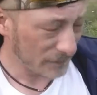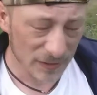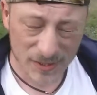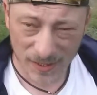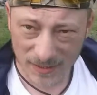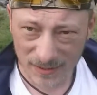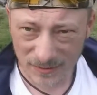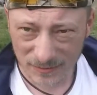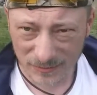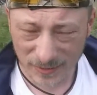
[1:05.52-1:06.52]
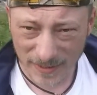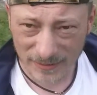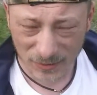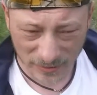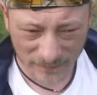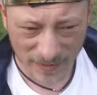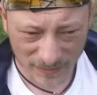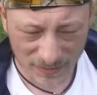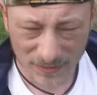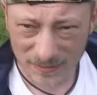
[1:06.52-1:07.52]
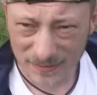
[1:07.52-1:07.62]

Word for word: Wilczak, który ma trochę wagi,